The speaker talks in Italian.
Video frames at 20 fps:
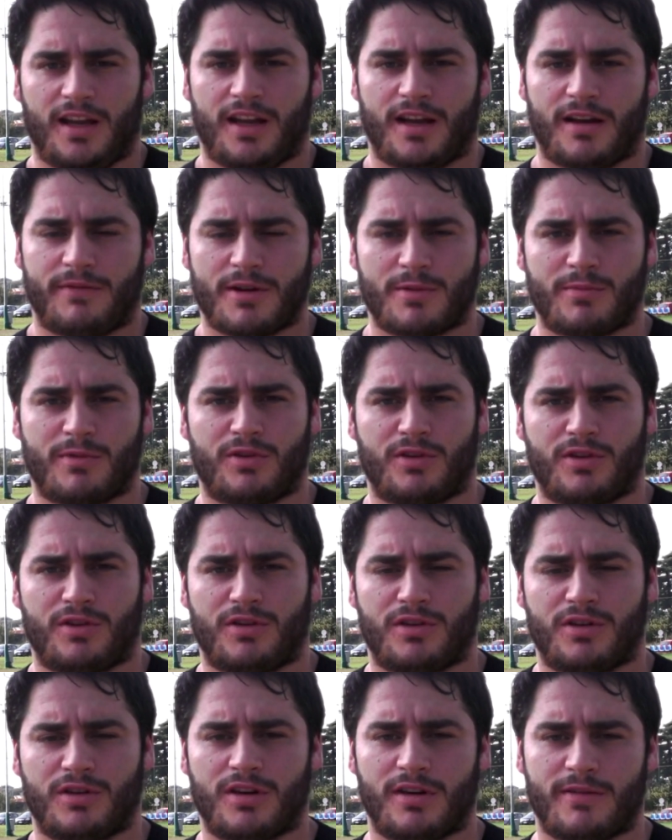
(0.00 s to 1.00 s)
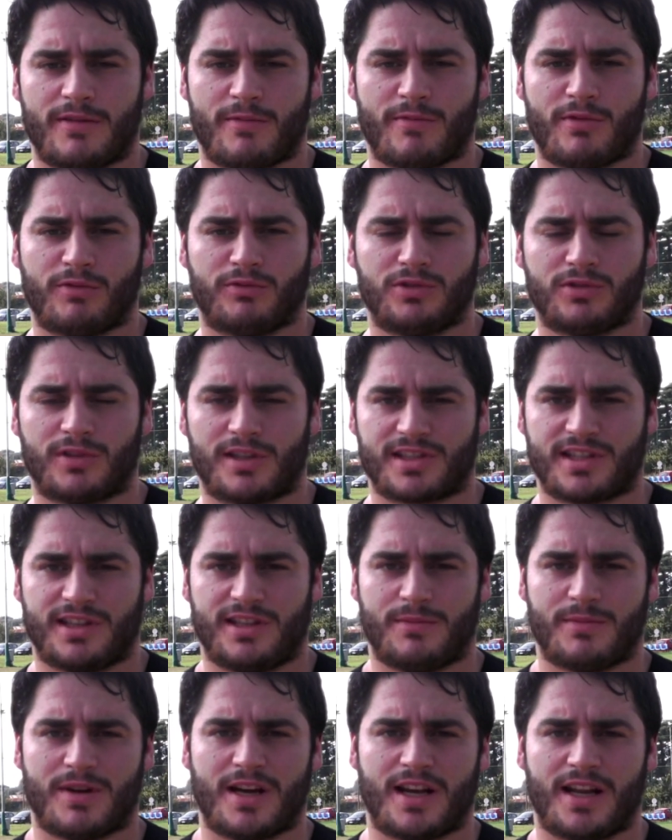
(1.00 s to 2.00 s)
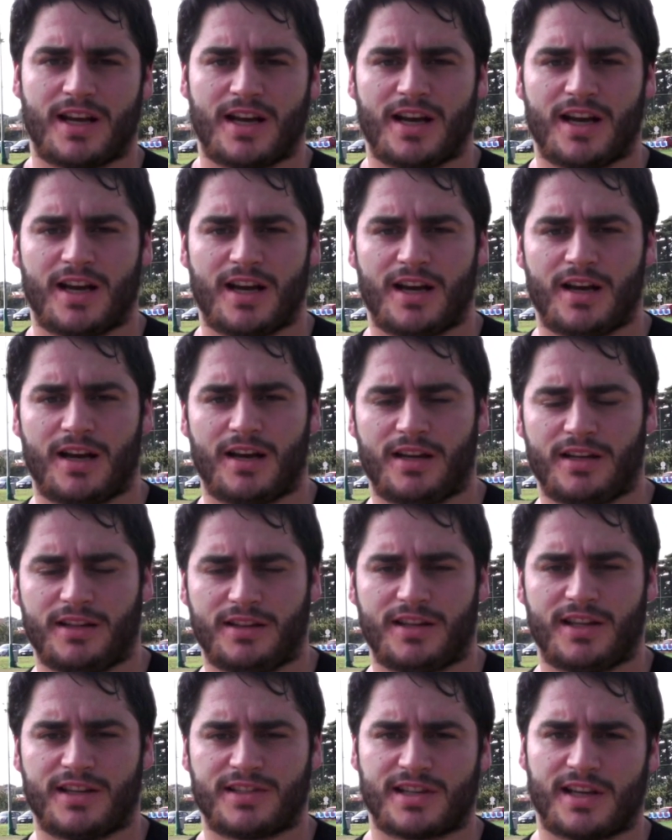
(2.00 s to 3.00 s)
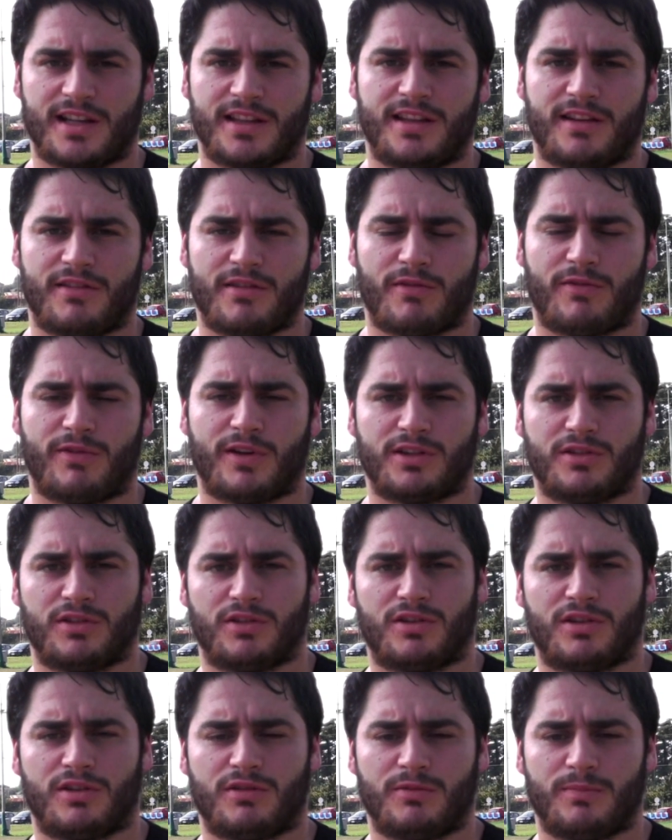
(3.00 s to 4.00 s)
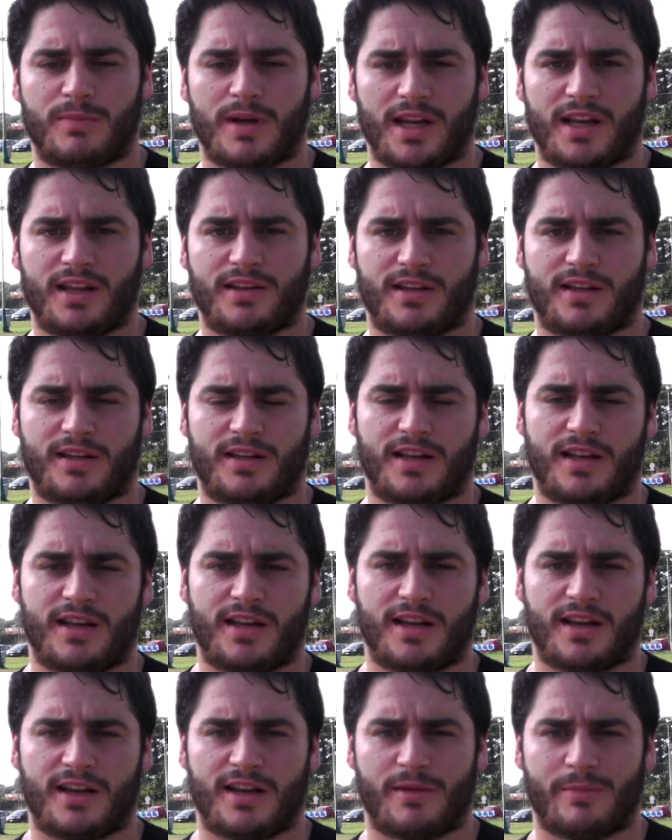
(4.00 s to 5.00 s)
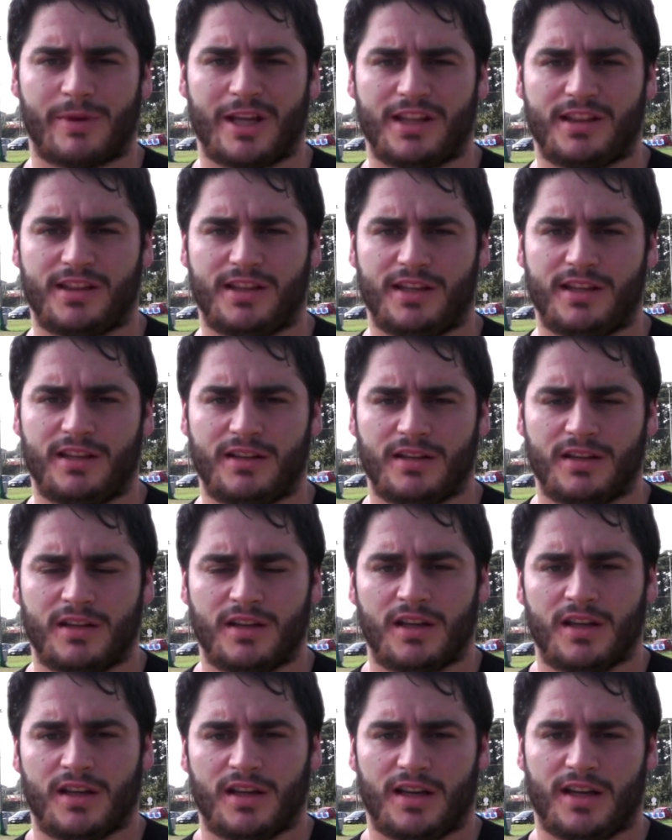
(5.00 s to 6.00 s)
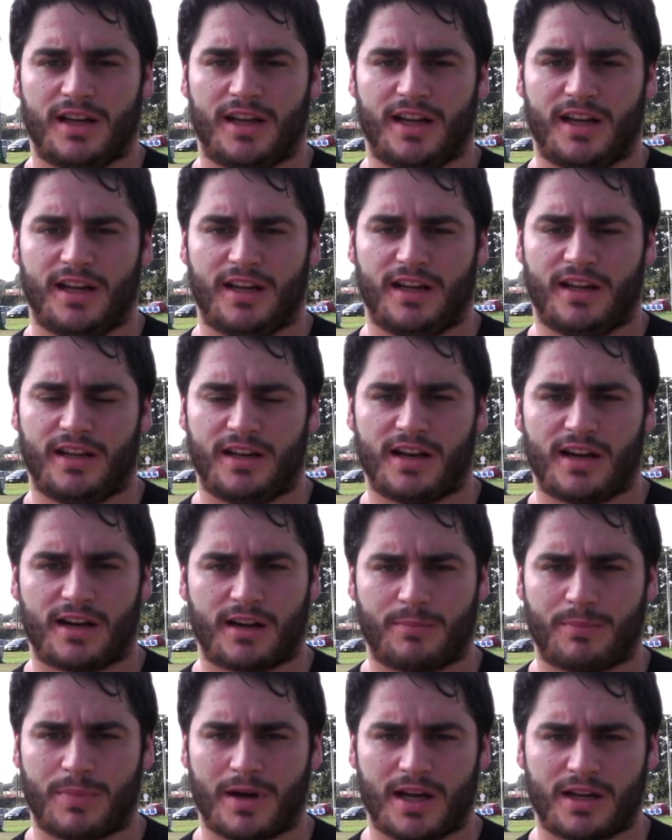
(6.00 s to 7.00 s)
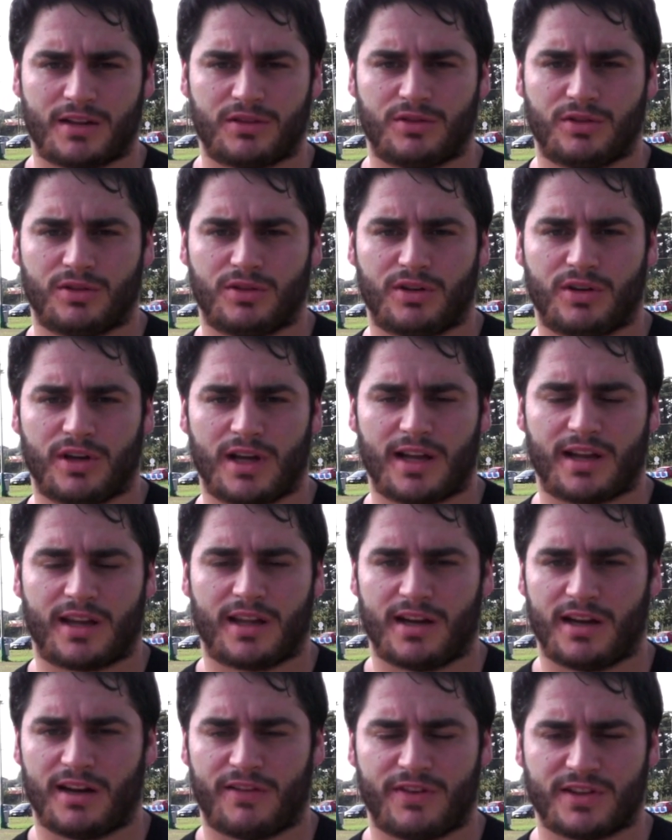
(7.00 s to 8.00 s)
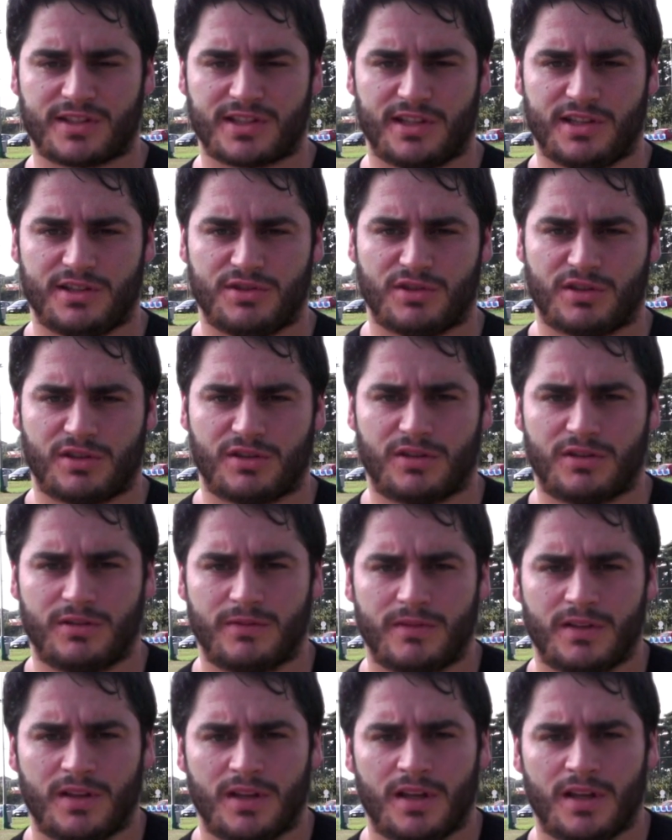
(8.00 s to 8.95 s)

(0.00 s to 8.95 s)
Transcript: Abbiamo, abbiamo, avuto una settimana interessante, abbiamo fatto bene negli allenamenti, nel reparto e anche nella fase di gioco.